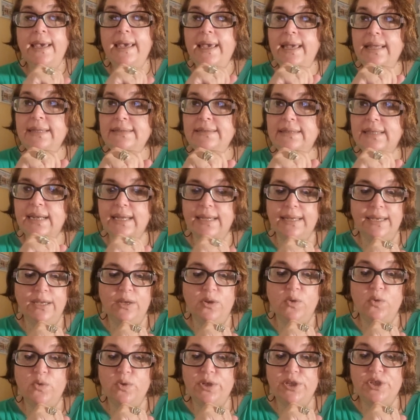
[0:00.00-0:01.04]
Entrare
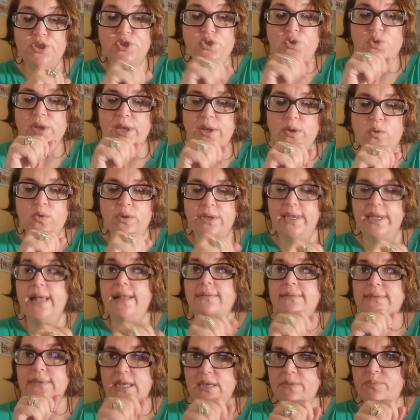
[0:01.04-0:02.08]
in connessione con gli
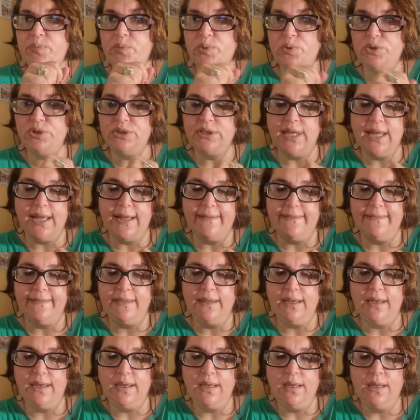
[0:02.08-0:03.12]
altri è
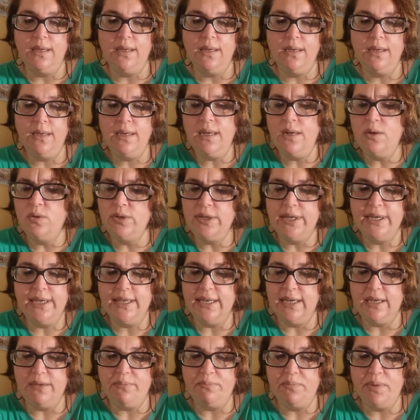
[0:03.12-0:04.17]
importante, chi lo
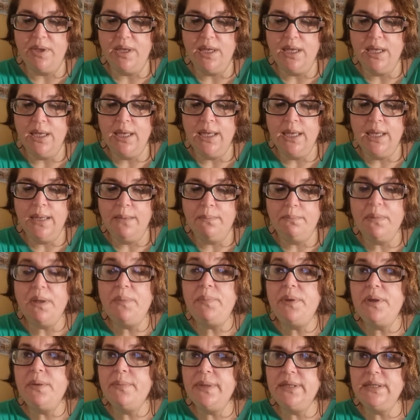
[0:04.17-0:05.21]
negherebbe, ma
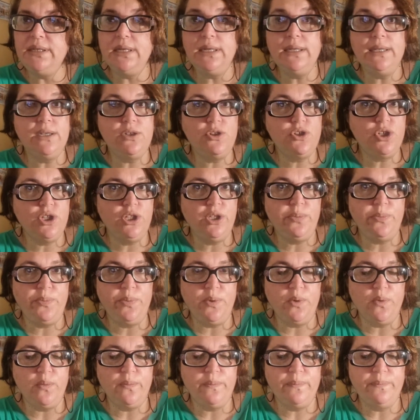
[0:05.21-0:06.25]
per Matilde c'è di
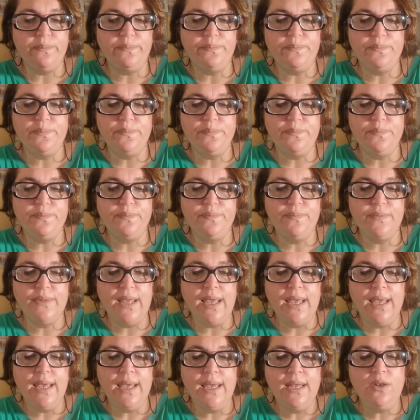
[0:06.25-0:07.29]
più
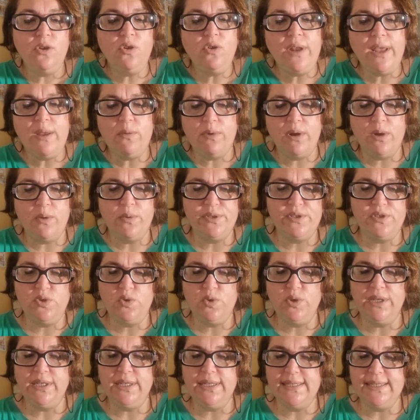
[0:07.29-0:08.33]
non è una
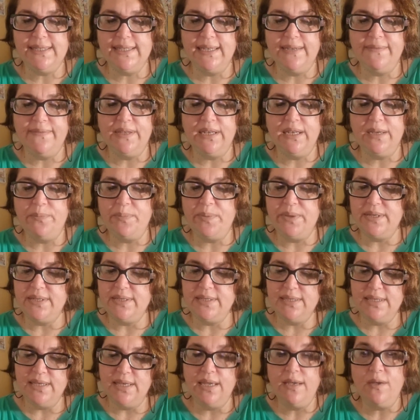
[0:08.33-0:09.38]
questione di scrivere per
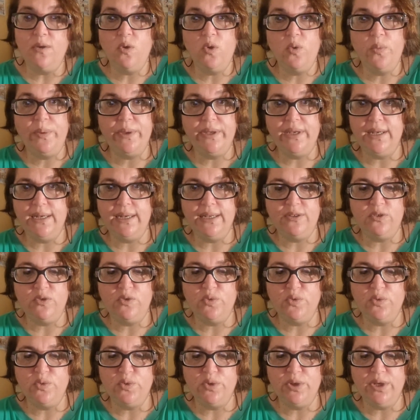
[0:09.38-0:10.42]
sé o per i
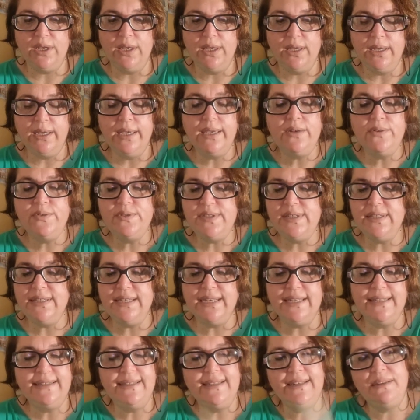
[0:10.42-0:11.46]
lettori e non si
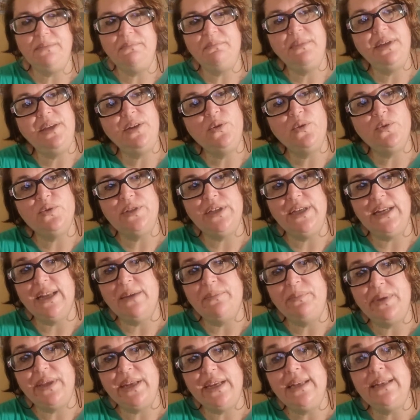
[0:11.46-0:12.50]
tratta nemmeno della
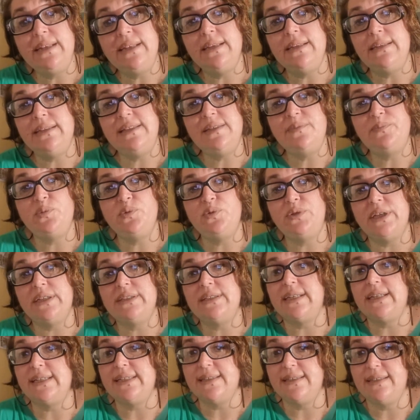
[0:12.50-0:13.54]
perenne disputa
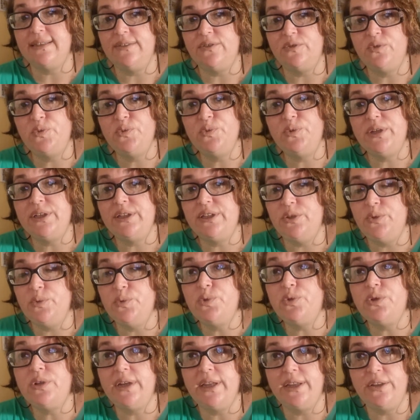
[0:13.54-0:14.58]
tra scrittura
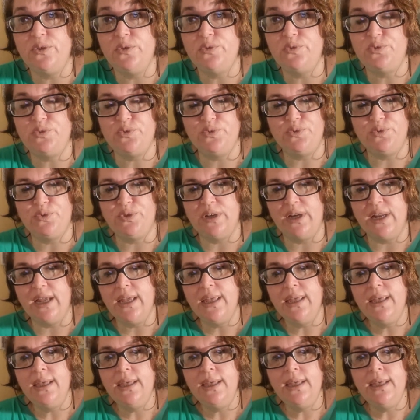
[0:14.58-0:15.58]
diurna e notturna,